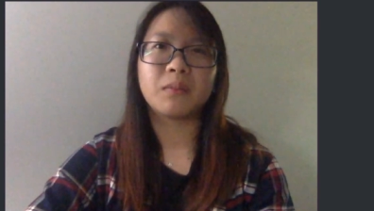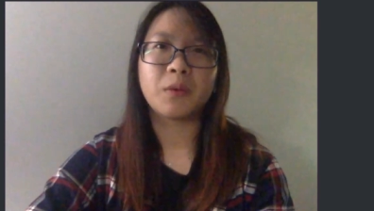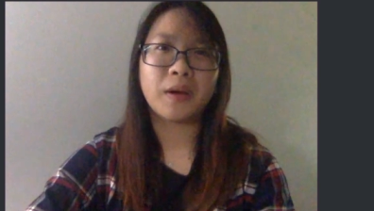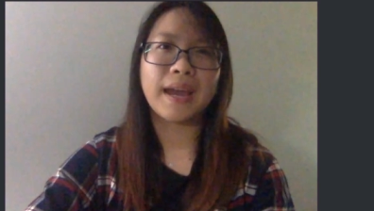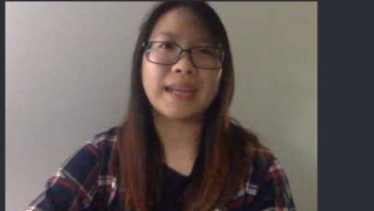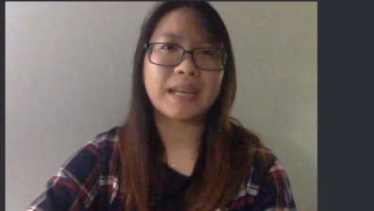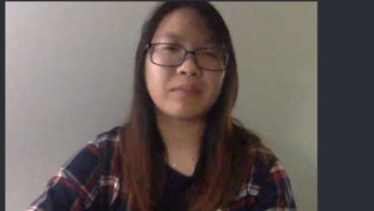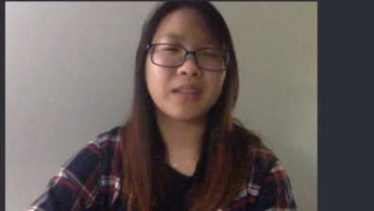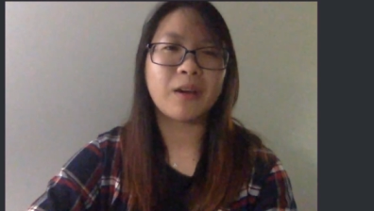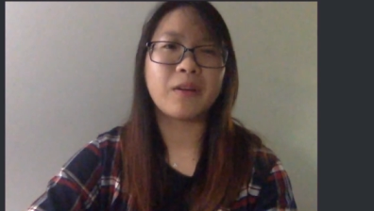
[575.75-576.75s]
một hai năm
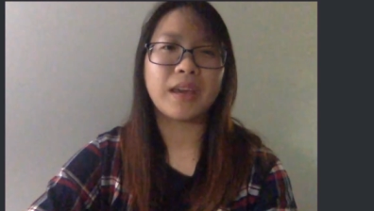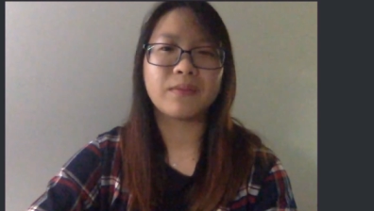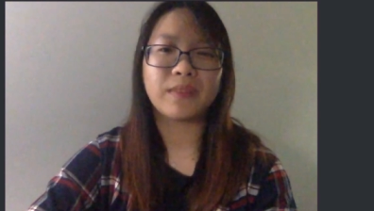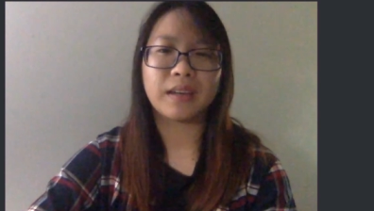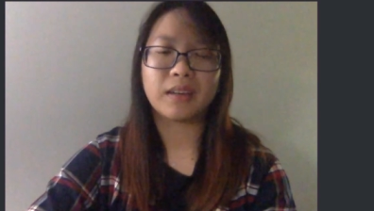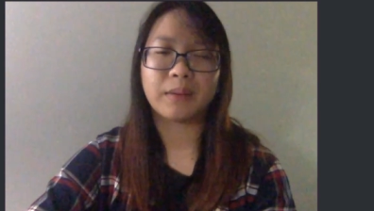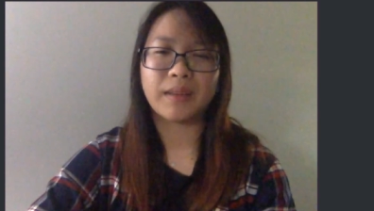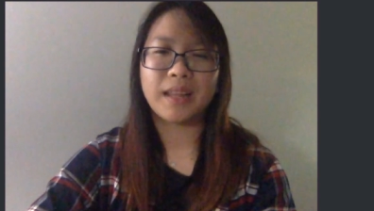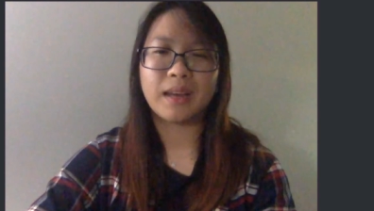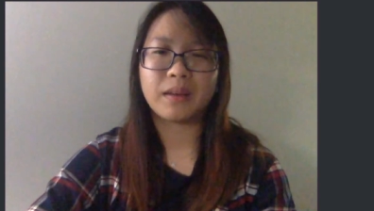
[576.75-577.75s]
sau thì em bạn cảm
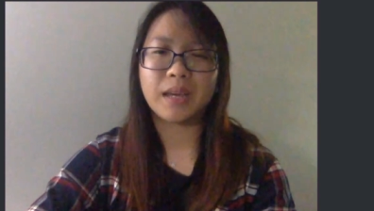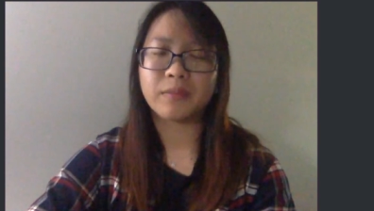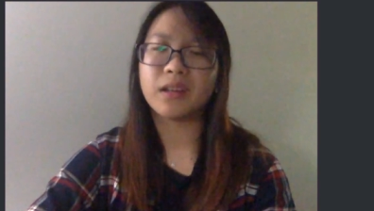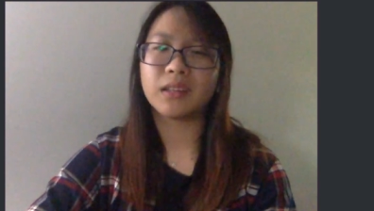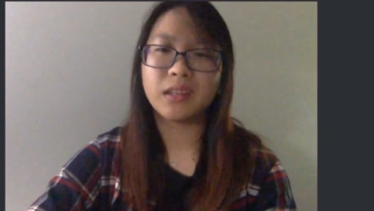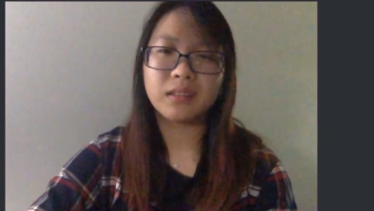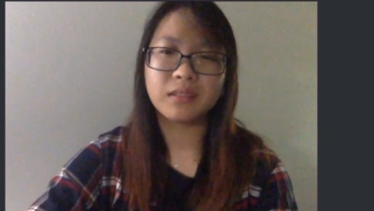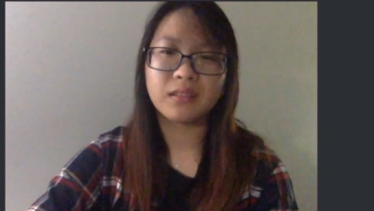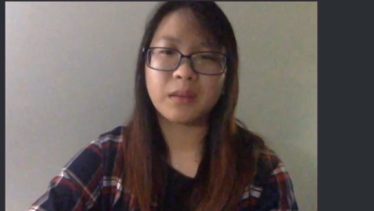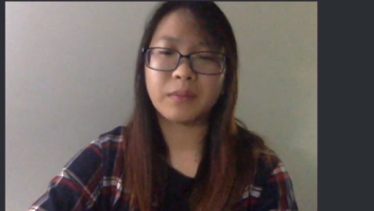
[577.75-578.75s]
thấy là em rất là thích
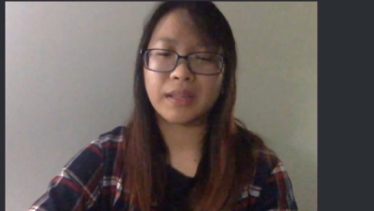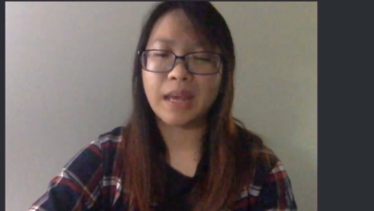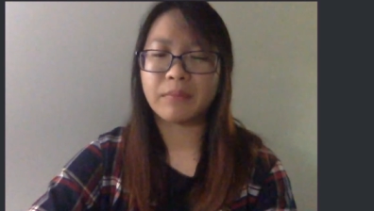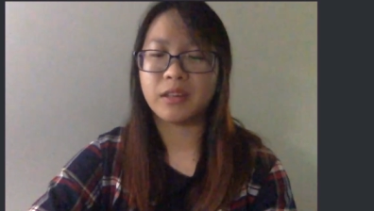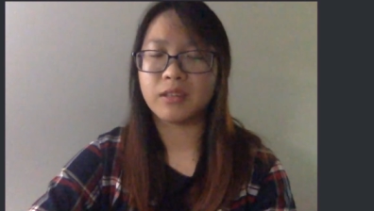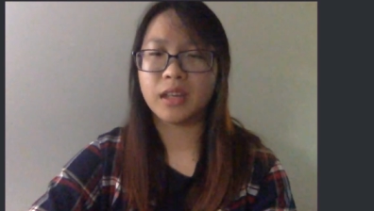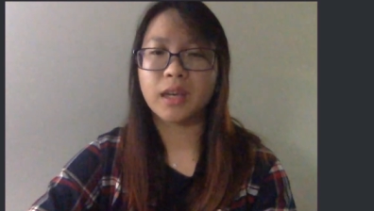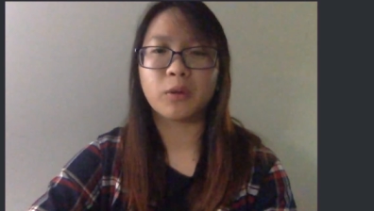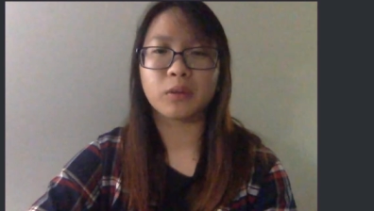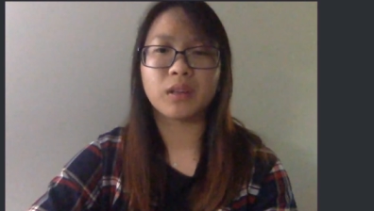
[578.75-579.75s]
khi mà tham dự những cái
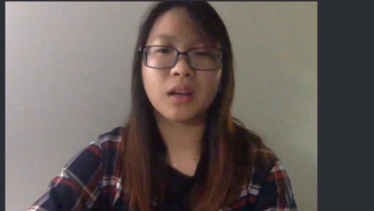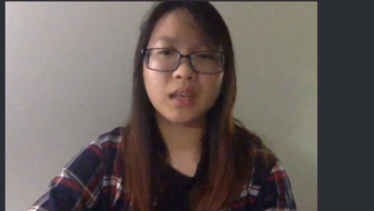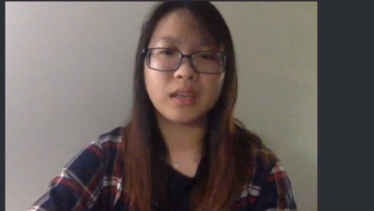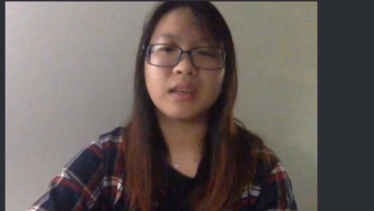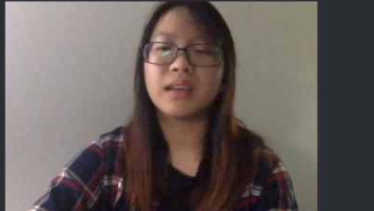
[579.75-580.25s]
cuộc thi